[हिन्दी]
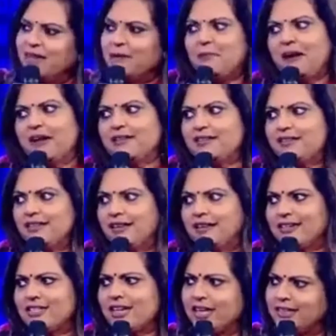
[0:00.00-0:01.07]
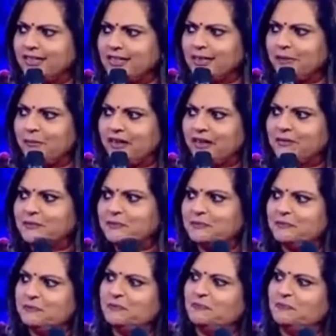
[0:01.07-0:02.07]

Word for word: हैं कि पारसी हैं शादी के बाद देखिए